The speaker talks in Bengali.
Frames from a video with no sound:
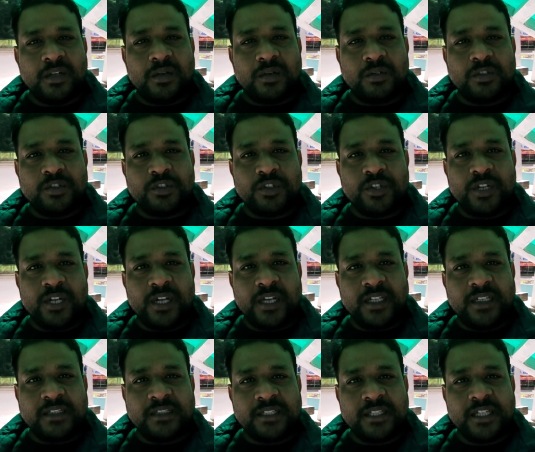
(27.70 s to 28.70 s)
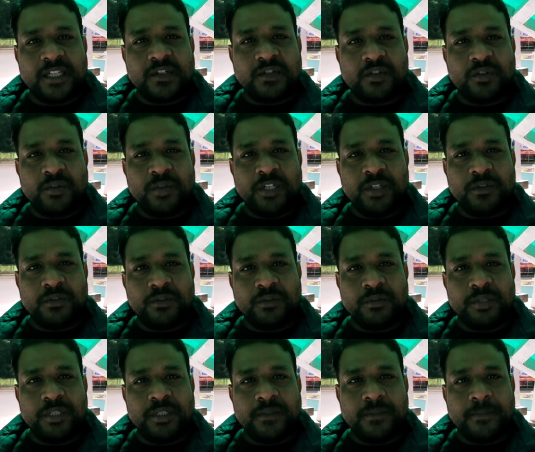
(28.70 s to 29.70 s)
অবশ্যই লাইক শেয়ার কমেন্ট
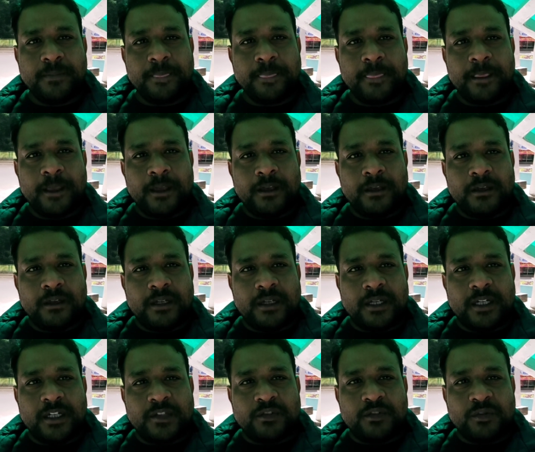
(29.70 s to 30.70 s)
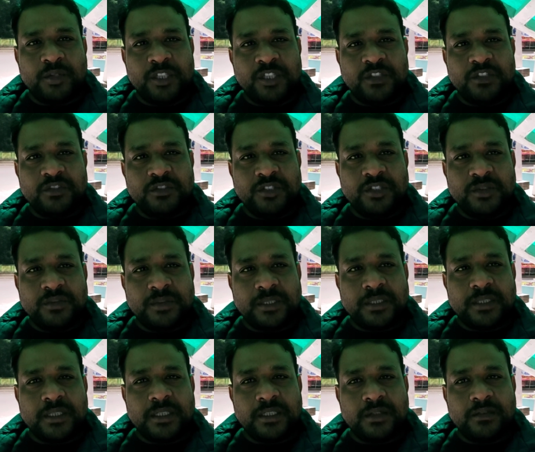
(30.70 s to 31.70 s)
করবে এটা তোমাদের জন্য
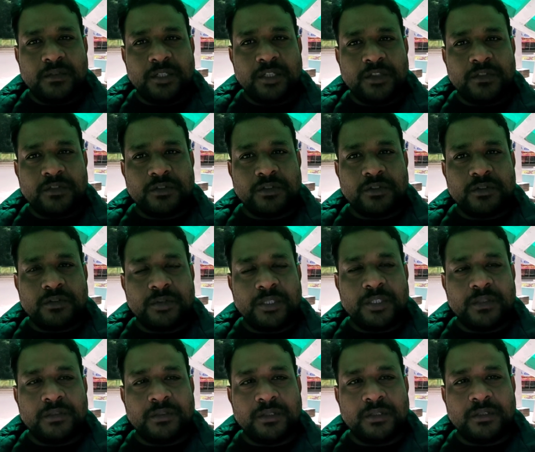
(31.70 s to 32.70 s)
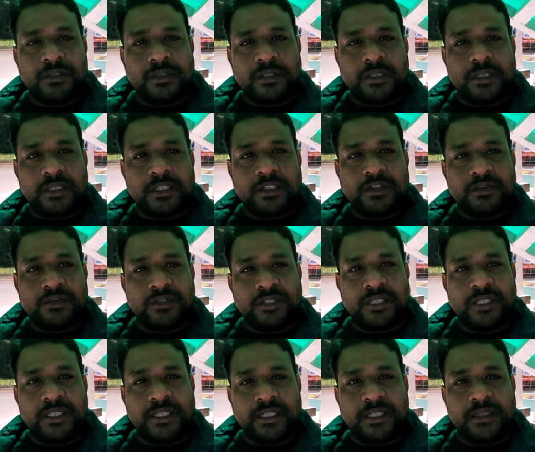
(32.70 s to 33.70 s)
স্পেশালি কয়েকজন কমেন্ট করেছিল তাদের
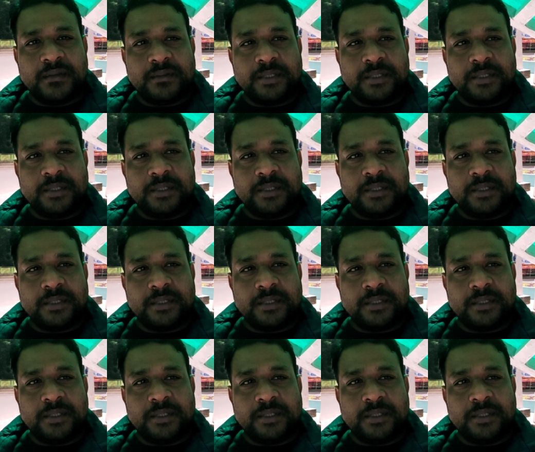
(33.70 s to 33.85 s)
জন্যই এটা